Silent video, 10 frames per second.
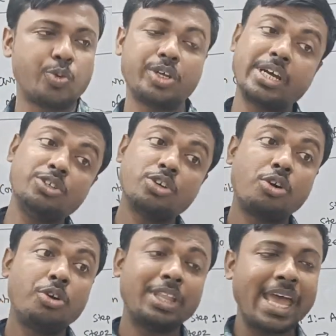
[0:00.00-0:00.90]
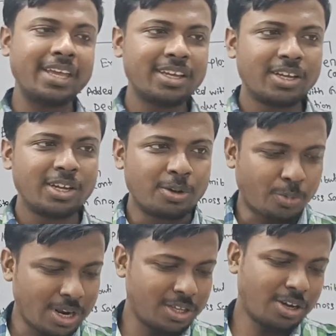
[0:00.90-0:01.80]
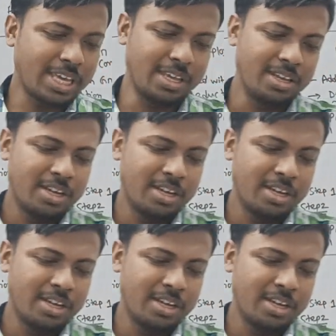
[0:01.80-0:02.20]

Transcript: পরীক্ষায় যদি কখনো দেয় বলে দিল কি